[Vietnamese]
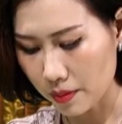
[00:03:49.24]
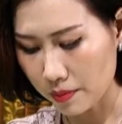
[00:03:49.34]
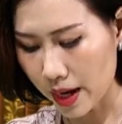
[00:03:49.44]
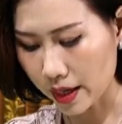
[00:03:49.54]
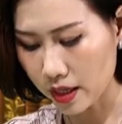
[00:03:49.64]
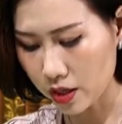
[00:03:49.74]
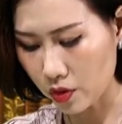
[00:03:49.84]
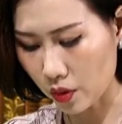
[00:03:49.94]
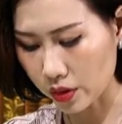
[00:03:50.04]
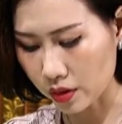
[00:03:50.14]
Mẹ đi
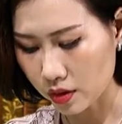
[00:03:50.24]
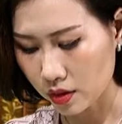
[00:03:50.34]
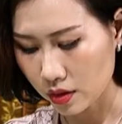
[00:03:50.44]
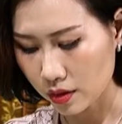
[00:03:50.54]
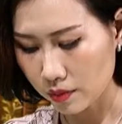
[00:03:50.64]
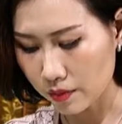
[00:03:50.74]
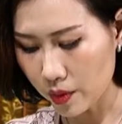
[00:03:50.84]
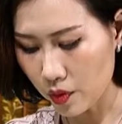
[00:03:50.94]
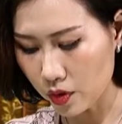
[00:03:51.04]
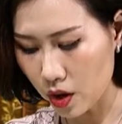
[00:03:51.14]
rồi,
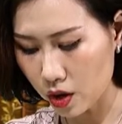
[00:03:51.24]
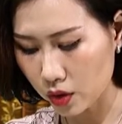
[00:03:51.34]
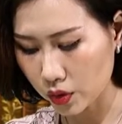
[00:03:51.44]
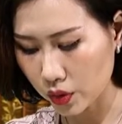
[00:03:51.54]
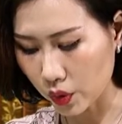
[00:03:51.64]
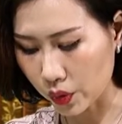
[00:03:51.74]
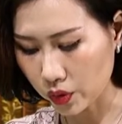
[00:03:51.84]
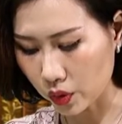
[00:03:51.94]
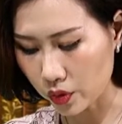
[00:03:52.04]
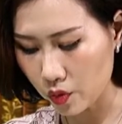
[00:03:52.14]
mấy bố con lủi
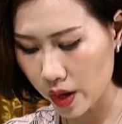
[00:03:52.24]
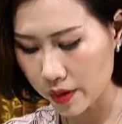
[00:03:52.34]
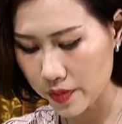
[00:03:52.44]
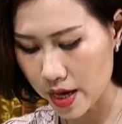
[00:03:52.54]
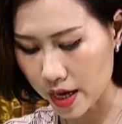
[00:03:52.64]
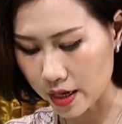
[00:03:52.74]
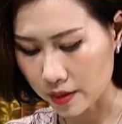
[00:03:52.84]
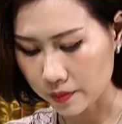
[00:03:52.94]
thủi quay về.